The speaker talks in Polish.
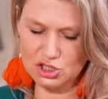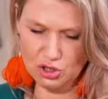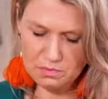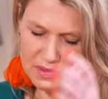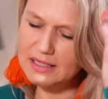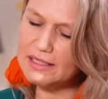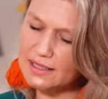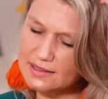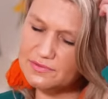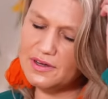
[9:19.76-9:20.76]
Zresztą mylnie
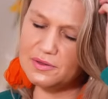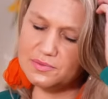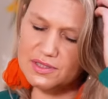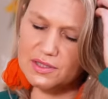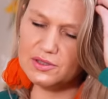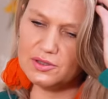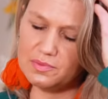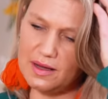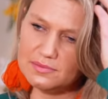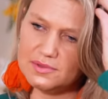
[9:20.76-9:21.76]
nazywają
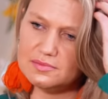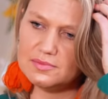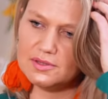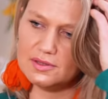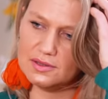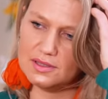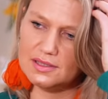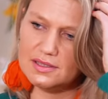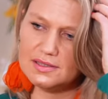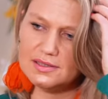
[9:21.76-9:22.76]
psychotropami, bo
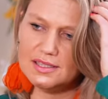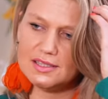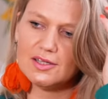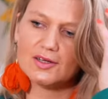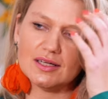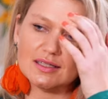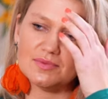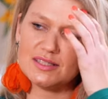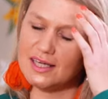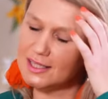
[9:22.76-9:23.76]
nie tylko leki
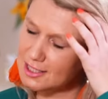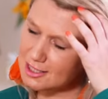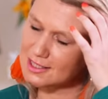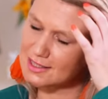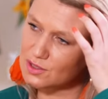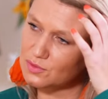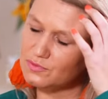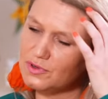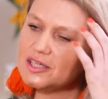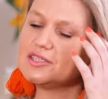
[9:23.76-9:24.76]
psychiatryczne
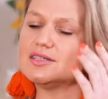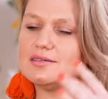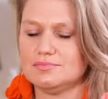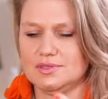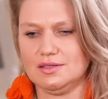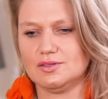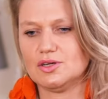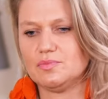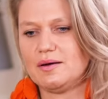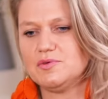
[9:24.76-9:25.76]
są właśnie
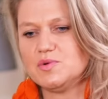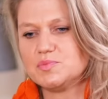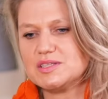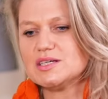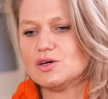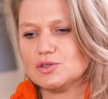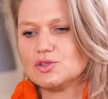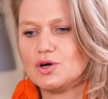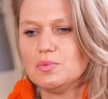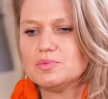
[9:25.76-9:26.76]
psychotropami, bo
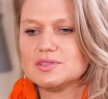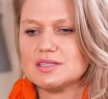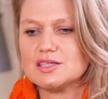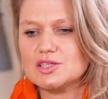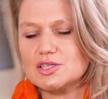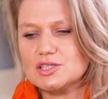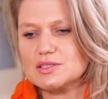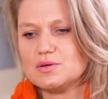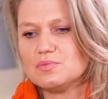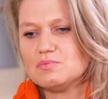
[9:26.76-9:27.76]
psychotrop oznacza oznacza, że
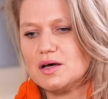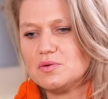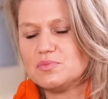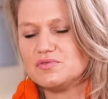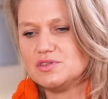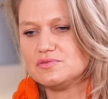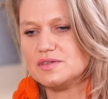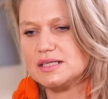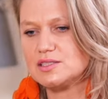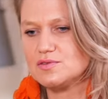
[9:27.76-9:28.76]
są, mają
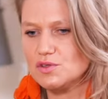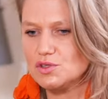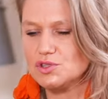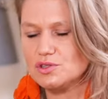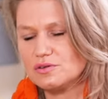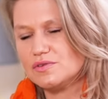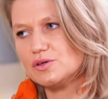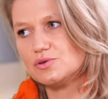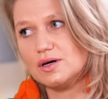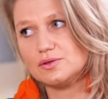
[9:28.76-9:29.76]
powinowactwo do
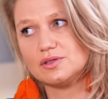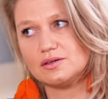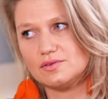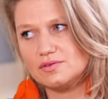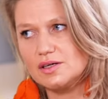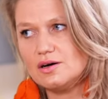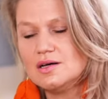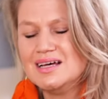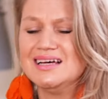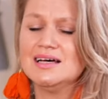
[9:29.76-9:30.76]
środkowego układu nerwowego,
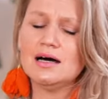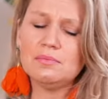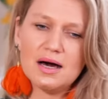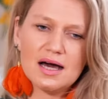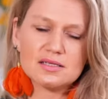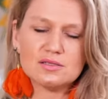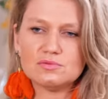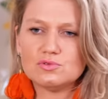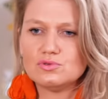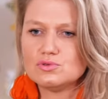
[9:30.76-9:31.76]
a bardzo
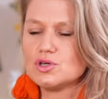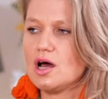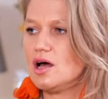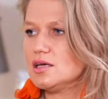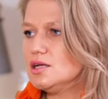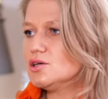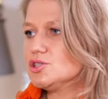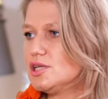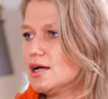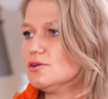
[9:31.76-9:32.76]
duża
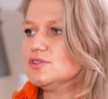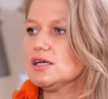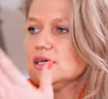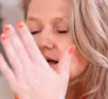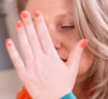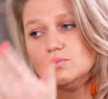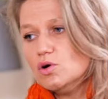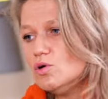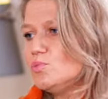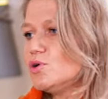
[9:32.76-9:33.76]
ilość leków, takich jak
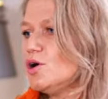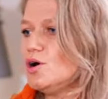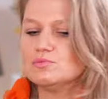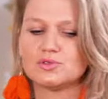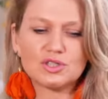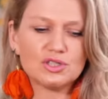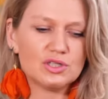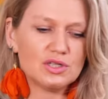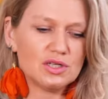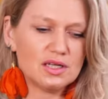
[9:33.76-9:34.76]
Ibuprom,
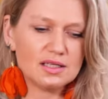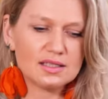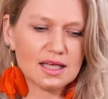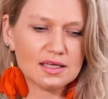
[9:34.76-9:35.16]
czy y,